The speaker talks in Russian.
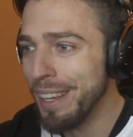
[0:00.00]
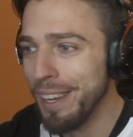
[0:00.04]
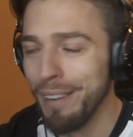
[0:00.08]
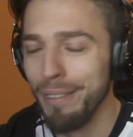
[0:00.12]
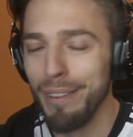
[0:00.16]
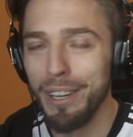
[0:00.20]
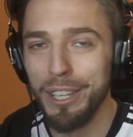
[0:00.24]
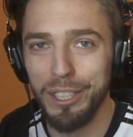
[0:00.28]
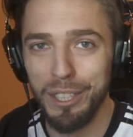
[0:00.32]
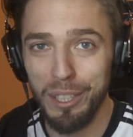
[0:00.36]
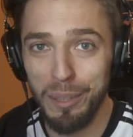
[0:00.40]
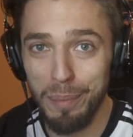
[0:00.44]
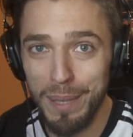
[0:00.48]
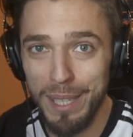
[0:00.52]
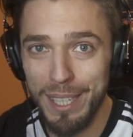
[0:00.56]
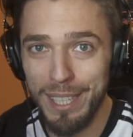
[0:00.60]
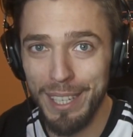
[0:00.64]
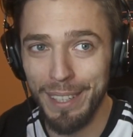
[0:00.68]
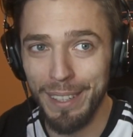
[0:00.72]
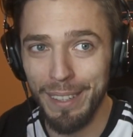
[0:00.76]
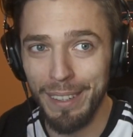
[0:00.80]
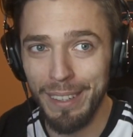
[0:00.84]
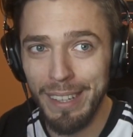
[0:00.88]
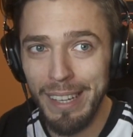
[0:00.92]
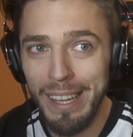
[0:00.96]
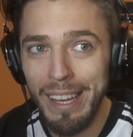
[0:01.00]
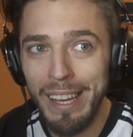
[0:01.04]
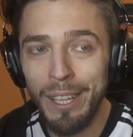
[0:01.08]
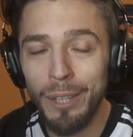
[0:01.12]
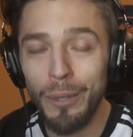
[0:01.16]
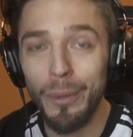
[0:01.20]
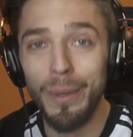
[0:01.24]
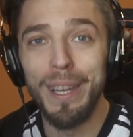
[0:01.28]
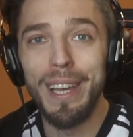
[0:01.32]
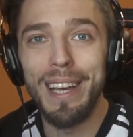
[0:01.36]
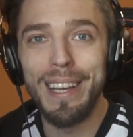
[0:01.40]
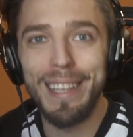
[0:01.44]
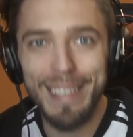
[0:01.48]
в личных беседах,
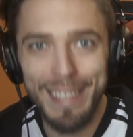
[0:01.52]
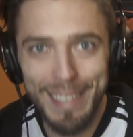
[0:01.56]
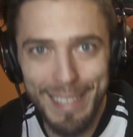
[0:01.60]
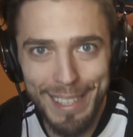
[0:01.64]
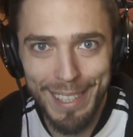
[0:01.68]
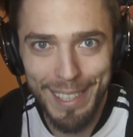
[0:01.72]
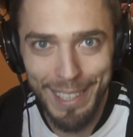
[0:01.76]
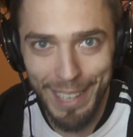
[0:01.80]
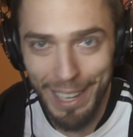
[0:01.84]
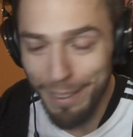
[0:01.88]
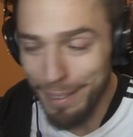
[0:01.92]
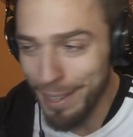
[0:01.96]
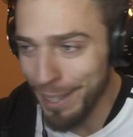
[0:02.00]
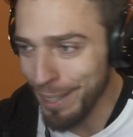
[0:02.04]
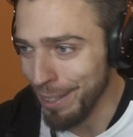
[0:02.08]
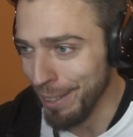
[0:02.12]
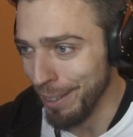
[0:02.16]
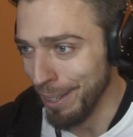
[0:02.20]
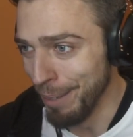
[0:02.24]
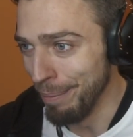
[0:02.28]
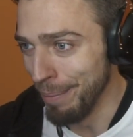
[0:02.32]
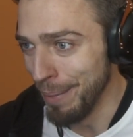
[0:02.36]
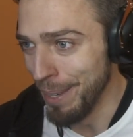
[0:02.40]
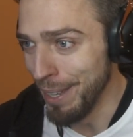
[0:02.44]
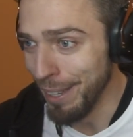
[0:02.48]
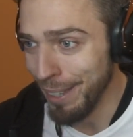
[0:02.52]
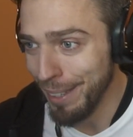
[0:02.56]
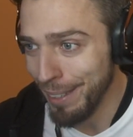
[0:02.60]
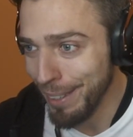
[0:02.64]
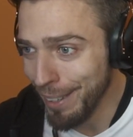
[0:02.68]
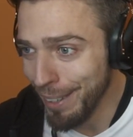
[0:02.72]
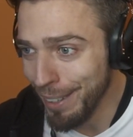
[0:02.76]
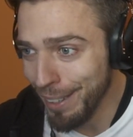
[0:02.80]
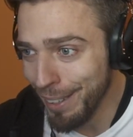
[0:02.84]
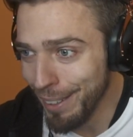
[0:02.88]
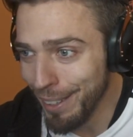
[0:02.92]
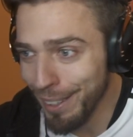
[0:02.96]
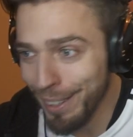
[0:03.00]
но я с ковидой, и,
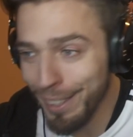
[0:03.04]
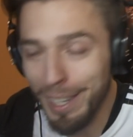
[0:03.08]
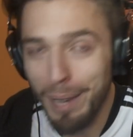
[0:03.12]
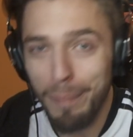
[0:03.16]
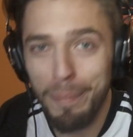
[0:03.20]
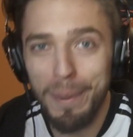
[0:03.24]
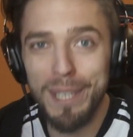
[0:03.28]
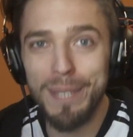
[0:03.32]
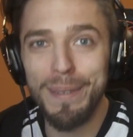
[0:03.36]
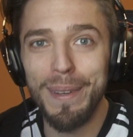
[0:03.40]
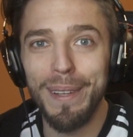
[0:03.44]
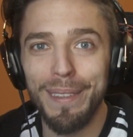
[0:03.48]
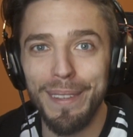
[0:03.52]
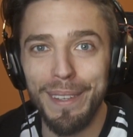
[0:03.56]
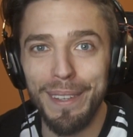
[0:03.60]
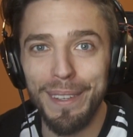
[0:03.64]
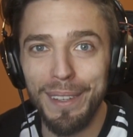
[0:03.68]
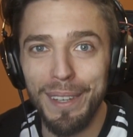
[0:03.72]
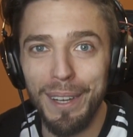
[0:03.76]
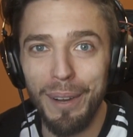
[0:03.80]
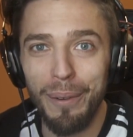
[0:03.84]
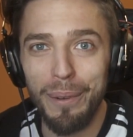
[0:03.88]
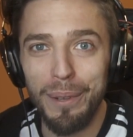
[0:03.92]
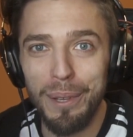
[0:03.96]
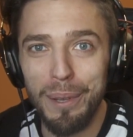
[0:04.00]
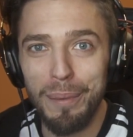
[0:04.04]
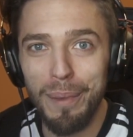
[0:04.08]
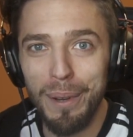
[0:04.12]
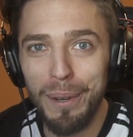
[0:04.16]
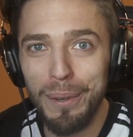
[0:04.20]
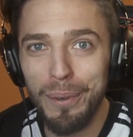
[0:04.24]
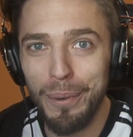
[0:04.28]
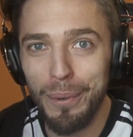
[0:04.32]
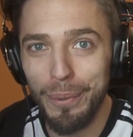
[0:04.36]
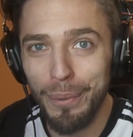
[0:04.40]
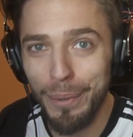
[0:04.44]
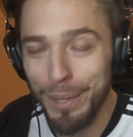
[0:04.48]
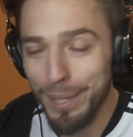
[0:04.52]
и, и я позвать-то никого не
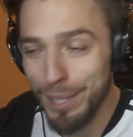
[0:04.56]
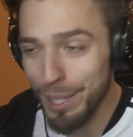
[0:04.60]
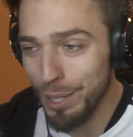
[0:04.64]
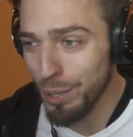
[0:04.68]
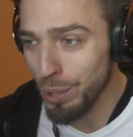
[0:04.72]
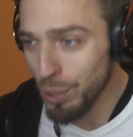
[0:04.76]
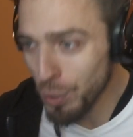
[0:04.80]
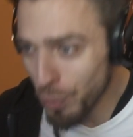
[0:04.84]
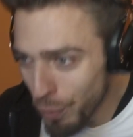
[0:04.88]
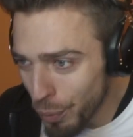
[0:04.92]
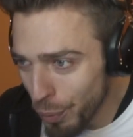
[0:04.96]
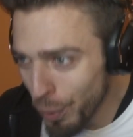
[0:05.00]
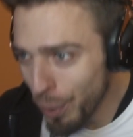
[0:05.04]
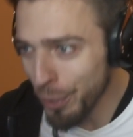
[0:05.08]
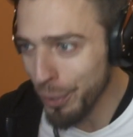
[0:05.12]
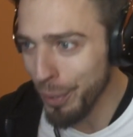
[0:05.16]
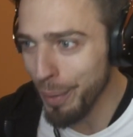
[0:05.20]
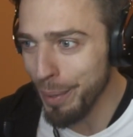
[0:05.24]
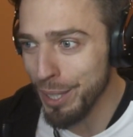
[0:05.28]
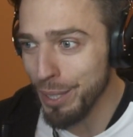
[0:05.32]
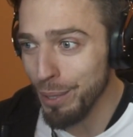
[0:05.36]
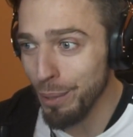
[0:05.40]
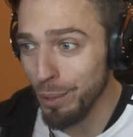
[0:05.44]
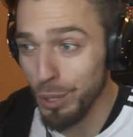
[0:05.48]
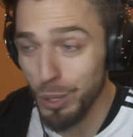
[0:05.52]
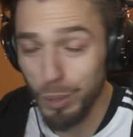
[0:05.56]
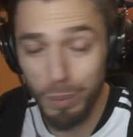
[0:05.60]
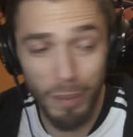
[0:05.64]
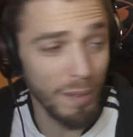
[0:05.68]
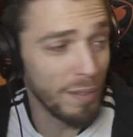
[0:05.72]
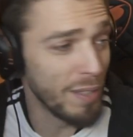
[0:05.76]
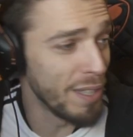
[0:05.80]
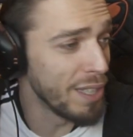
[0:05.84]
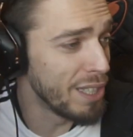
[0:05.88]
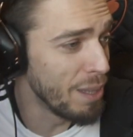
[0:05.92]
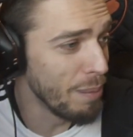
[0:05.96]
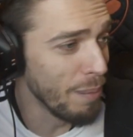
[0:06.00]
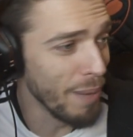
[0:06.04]
могу, то есть я сижу в горном одиночестве, у меня
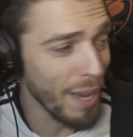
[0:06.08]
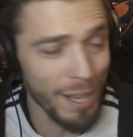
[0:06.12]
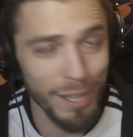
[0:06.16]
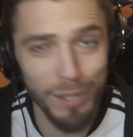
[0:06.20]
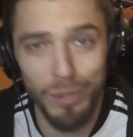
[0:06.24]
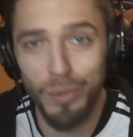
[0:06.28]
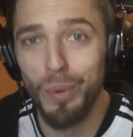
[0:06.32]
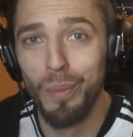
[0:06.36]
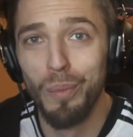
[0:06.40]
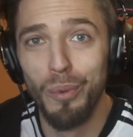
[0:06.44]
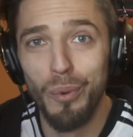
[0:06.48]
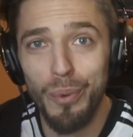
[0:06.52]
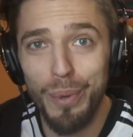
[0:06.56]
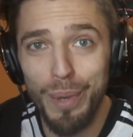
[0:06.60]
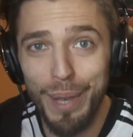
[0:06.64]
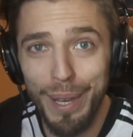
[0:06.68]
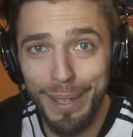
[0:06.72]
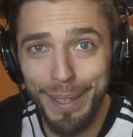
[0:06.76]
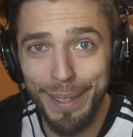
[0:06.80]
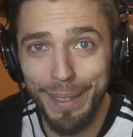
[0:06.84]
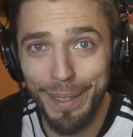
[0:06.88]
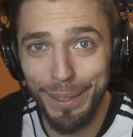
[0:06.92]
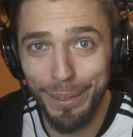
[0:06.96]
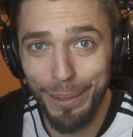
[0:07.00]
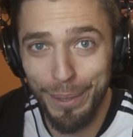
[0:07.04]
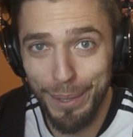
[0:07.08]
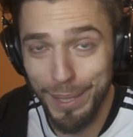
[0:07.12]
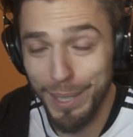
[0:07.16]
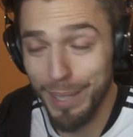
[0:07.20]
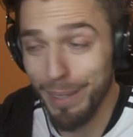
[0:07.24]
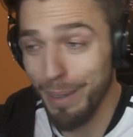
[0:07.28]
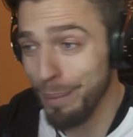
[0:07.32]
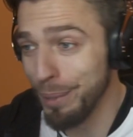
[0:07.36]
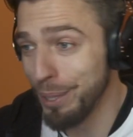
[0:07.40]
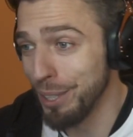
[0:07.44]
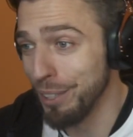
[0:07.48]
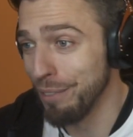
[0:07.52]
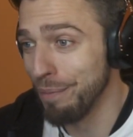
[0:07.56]
вся семья из дома уехала, то есть я
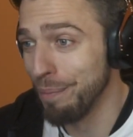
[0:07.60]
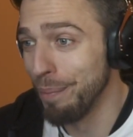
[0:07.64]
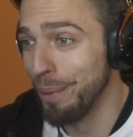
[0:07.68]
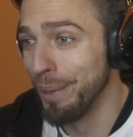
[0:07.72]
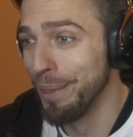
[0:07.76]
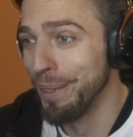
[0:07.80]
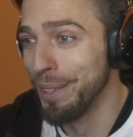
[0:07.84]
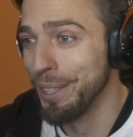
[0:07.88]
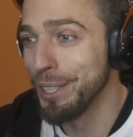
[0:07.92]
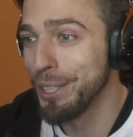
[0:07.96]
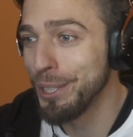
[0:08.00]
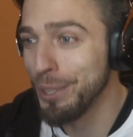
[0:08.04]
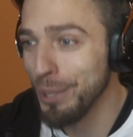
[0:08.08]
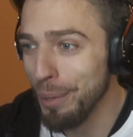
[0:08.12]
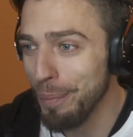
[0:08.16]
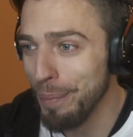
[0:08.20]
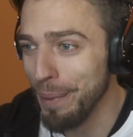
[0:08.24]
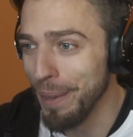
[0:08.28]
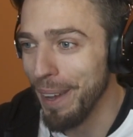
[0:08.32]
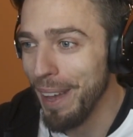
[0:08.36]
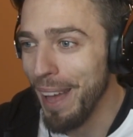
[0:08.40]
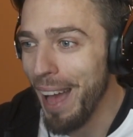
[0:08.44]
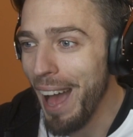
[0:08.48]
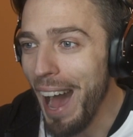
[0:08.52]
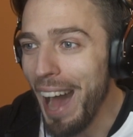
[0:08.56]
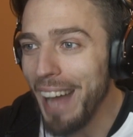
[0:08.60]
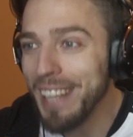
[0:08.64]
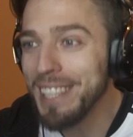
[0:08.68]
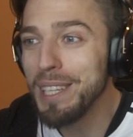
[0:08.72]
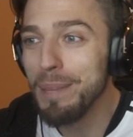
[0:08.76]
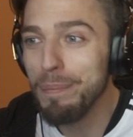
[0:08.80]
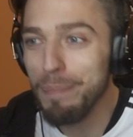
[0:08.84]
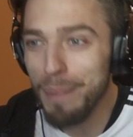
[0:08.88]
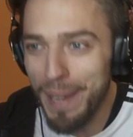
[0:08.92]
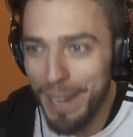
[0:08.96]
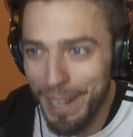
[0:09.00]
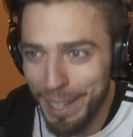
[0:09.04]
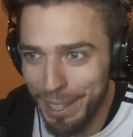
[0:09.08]
вообще в полной жопе, а
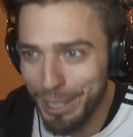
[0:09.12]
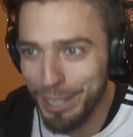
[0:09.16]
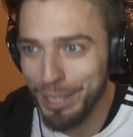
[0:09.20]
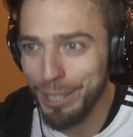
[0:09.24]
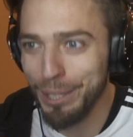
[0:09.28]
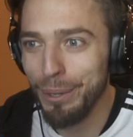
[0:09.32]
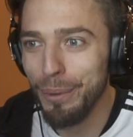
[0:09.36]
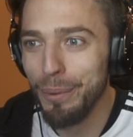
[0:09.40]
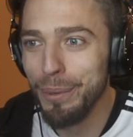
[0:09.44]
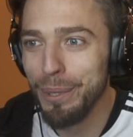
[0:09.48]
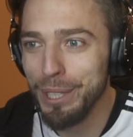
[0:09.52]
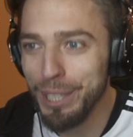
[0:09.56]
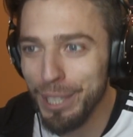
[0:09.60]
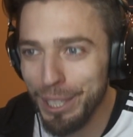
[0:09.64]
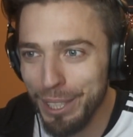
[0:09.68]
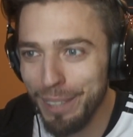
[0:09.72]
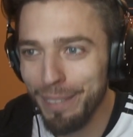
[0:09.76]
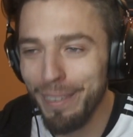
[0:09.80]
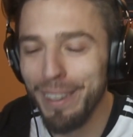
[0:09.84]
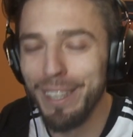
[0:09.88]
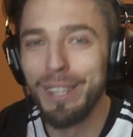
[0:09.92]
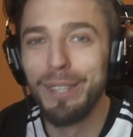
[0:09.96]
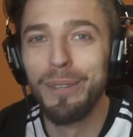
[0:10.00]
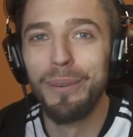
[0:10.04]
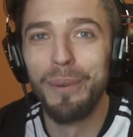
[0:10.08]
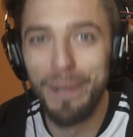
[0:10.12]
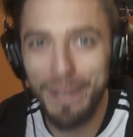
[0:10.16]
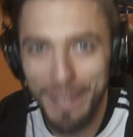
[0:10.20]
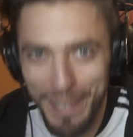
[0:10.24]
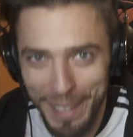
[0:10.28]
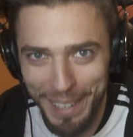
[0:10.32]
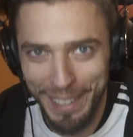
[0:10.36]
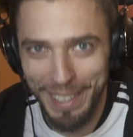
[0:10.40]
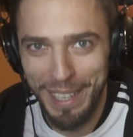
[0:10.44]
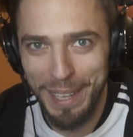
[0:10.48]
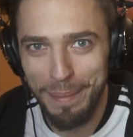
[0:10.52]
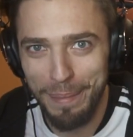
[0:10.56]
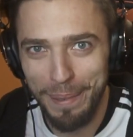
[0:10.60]
теперь еще, учитывая
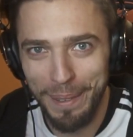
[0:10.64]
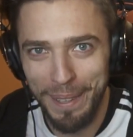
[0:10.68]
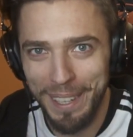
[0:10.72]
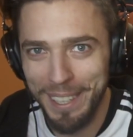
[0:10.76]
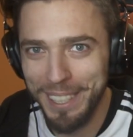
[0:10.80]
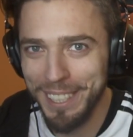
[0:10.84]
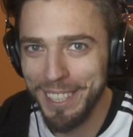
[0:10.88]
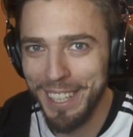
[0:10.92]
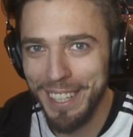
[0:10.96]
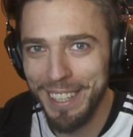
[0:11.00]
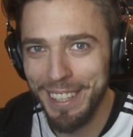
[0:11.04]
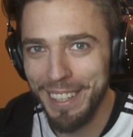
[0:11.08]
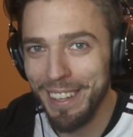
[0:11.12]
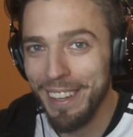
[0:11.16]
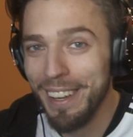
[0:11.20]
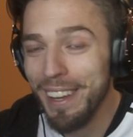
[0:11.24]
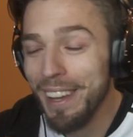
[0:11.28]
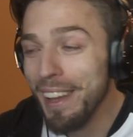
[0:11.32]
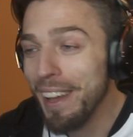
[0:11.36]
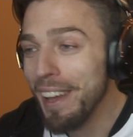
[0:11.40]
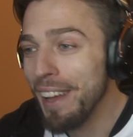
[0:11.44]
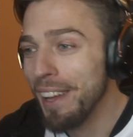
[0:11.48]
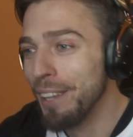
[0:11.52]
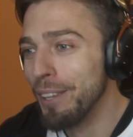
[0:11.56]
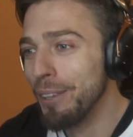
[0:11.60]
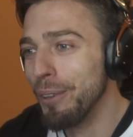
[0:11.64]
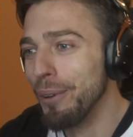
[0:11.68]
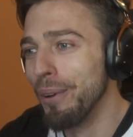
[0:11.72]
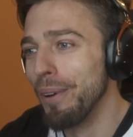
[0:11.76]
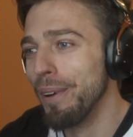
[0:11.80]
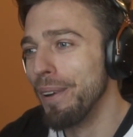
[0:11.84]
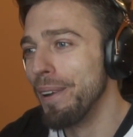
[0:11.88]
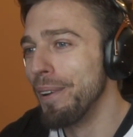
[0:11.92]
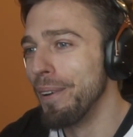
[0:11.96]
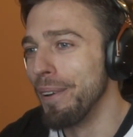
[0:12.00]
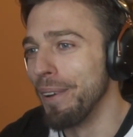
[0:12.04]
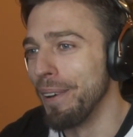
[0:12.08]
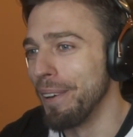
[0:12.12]
турнирное положение, ну,
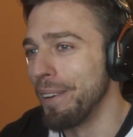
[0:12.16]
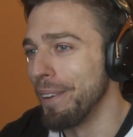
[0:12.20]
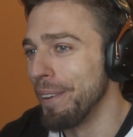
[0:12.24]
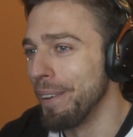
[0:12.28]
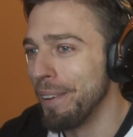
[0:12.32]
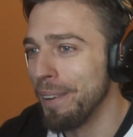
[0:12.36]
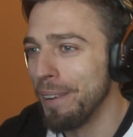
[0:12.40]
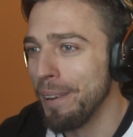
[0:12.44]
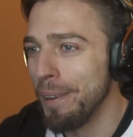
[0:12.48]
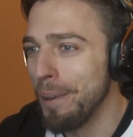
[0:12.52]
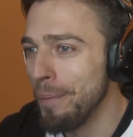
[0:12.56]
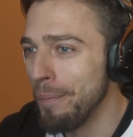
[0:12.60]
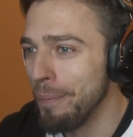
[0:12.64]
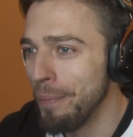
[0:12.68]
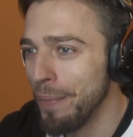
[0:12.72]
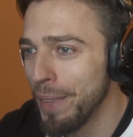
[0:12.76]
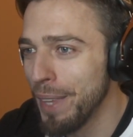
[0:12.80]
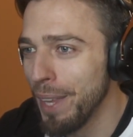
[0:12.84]
Лех, э,